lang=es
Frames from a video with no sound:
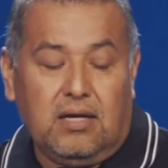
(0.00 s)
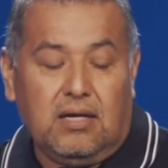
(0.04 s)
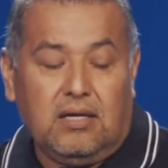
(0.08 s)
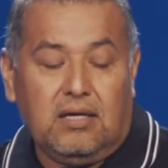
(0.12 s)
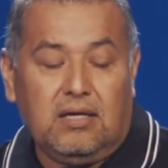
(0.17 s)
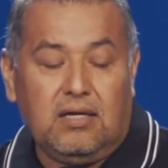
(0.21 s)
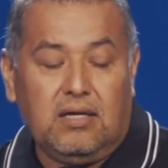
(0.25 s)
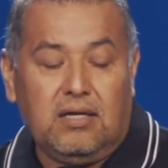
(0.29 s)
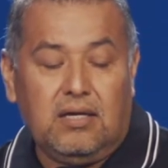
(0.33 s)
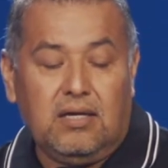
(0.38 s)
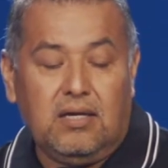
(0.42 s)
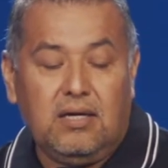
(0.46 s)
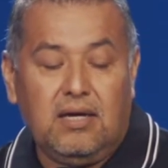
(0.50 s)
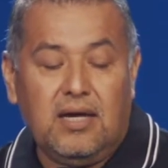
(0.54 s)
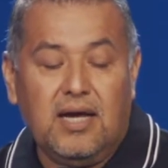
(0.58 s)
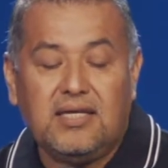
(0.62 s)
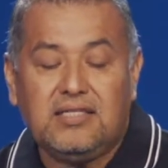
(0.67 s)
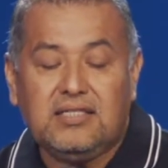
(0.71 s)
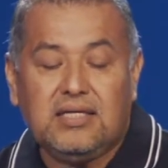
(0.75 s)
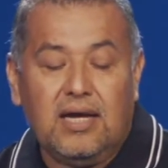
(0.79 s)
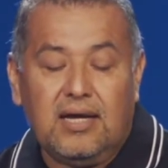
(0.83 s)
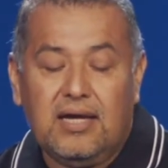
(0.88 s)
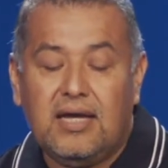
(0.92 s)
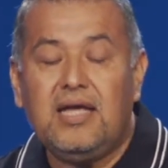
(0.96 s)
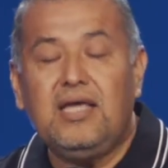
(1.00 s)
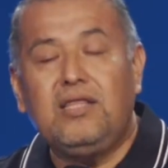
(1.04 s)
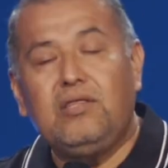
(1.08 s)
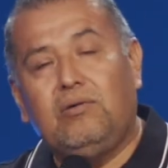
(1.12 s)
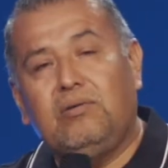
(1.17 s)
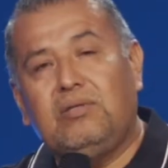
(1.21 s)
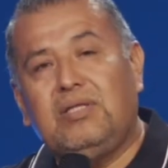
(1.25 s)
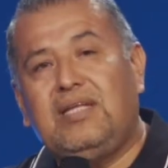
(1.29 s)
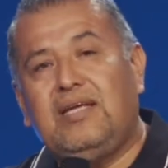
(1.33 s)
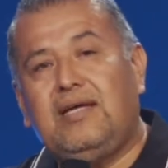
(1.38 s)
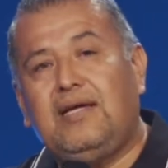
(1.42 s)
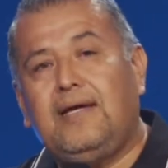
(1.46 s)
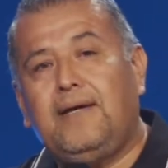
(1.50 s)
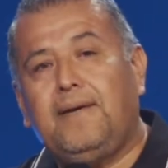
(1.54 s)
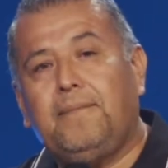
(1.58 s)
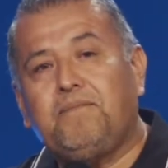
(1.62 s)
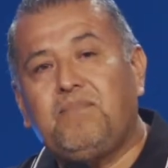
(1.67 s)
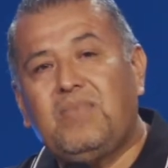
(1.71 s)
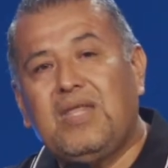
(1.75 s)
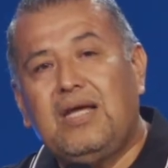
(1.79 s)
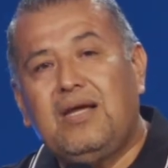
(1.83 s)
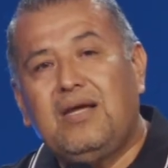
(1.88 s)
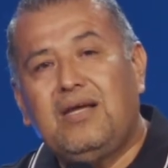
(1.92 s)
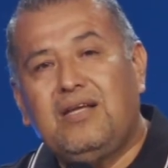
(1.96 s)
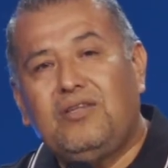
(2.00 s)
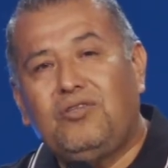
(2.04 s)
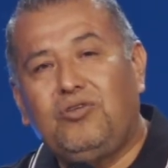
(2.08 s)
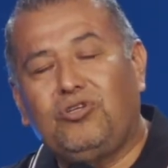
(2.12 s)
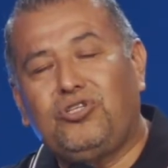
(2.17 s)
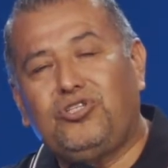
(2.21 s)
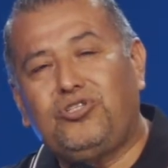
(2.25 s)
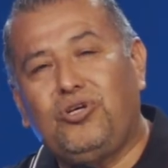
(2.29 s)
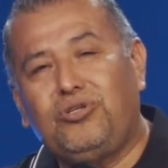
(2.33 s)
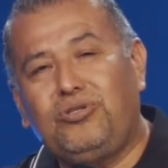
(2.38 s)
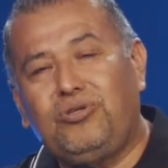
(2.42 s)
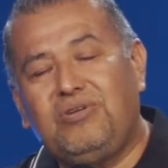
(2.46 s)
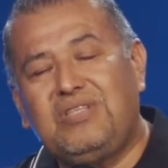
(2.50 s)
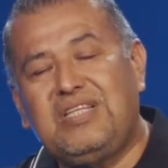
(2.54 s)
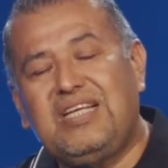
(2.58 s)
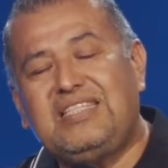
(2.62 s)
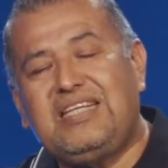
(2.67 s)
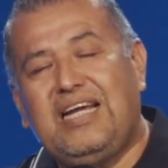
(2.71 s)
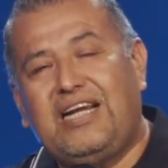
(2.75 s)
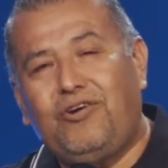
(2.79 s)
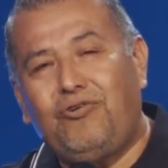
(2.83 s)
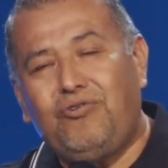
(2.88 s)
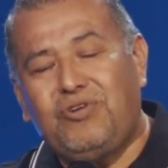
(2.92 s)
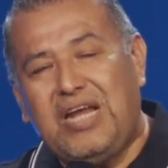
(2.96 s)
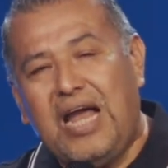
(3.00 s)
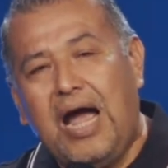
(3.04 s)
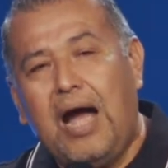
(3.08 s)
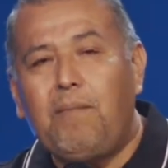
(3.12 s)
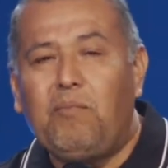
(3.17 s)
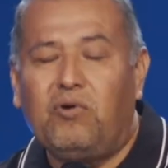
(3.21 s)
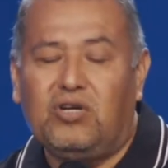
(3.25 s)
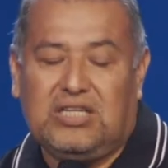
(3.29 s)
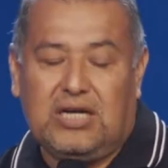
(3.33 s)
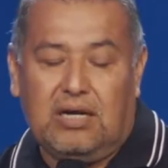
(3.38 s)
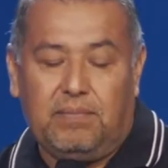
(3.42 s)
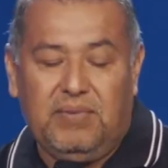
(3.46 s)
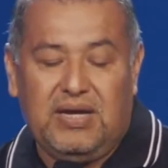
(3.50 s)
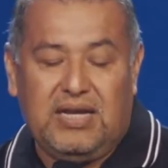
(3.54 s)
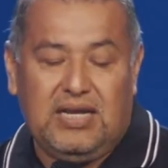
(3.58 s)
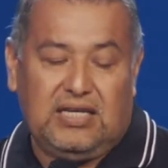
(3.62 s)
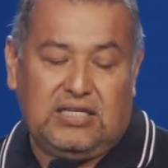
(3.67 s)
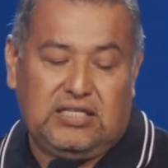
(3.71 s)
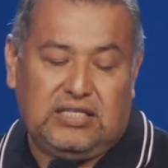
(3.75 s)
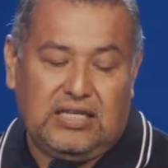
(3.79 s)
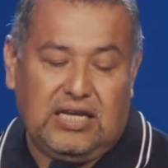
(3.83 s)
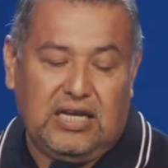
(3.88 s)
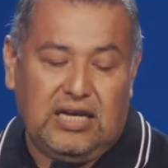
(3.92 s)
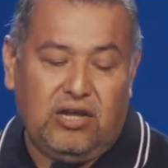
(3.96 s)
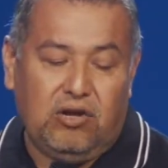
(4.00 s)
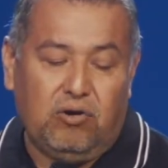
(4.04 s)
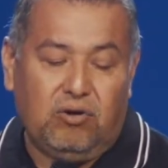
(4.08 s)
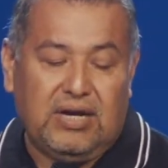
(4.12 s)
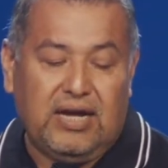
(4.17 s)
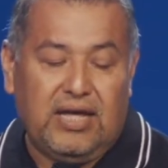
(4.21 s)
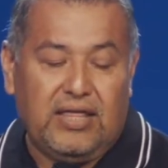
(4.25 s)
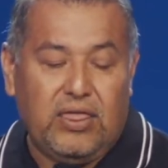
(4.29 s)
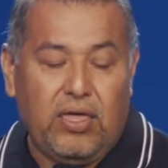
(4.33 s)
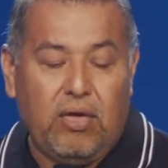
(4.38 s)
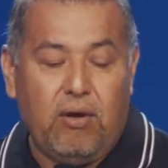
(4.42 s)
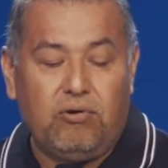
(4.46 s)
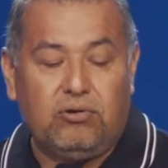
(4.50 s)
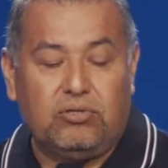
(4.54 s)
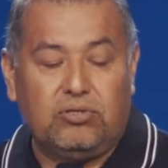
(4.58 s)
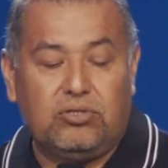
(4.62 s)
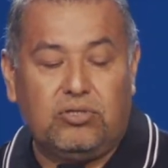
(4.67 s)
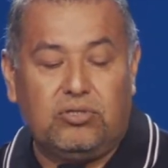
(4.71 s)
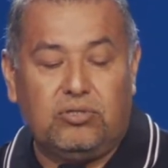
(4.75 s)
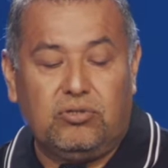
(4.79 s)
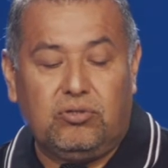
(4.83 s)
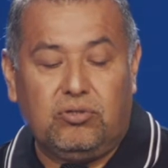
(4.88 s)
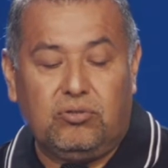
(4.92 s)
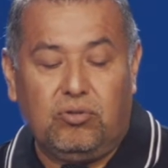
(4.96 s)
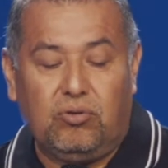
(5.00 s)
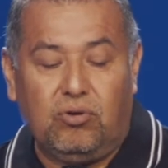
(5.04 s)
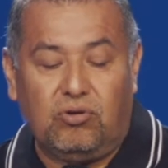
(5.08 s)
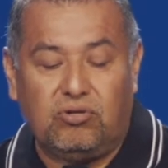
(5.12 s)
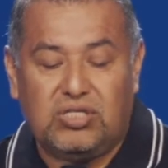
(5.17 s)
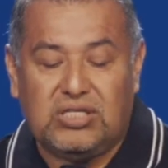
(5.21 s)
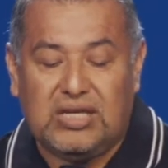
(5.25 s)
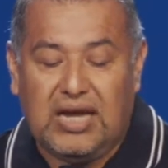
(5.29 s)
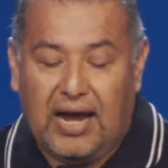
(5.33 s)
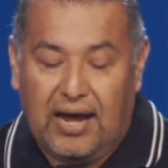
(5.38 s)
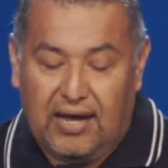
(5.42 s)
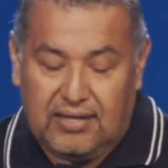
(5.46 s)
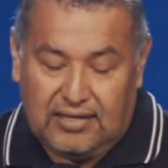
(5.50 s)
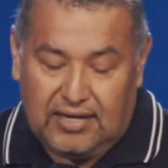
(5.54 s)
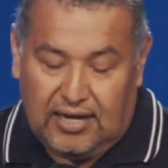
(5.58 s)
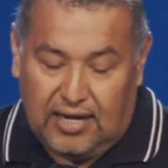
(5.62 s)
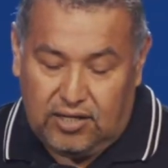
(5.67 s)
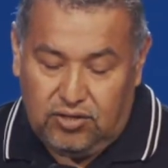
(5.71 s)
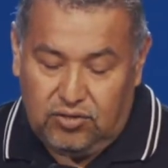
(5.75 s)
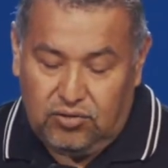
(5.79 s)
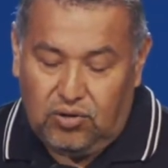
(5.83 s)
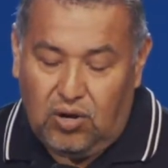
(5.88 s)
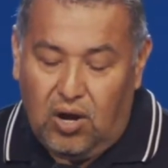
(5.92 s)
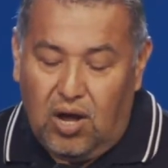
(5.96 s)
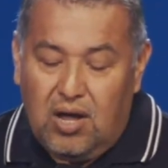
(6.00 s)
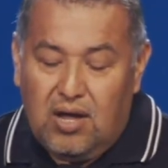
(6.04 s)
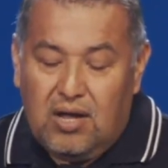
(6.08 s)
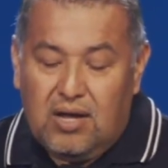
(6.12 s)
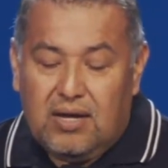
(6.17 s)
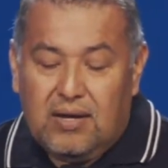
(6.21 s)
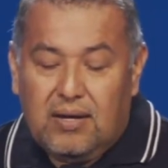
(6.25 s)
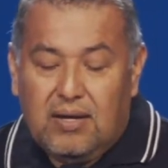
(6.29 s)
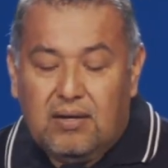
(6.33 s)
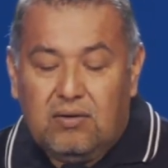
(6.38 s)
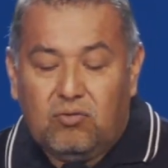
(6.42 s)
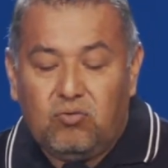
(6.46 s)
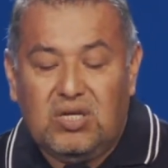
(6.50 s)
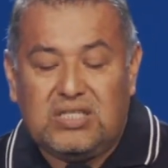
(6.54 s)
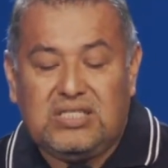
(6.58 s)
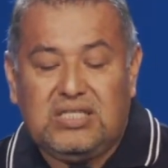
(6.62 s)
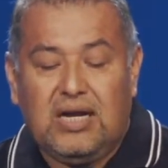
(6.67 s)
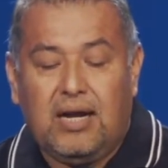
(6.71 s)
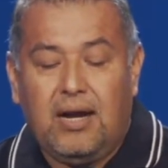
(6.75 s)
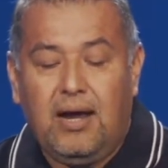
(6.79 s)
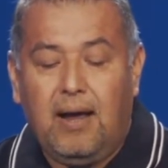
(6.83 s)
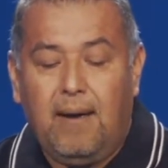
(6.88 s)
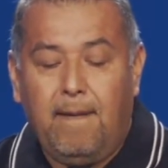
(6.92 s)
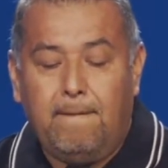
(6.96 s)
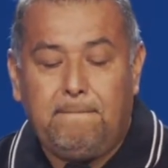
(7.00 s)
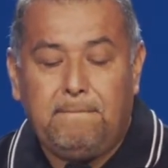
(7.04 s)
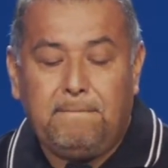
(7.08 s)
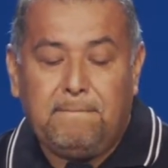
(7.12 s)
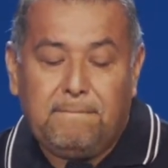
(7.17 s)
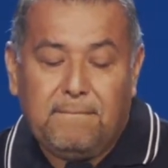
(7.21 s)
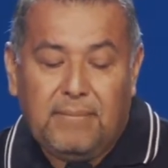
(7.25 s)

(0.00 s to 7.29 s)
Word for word: Y es ahí donde nosotros desarrollamos el ministerio que Dios nos ha dado. Nuestra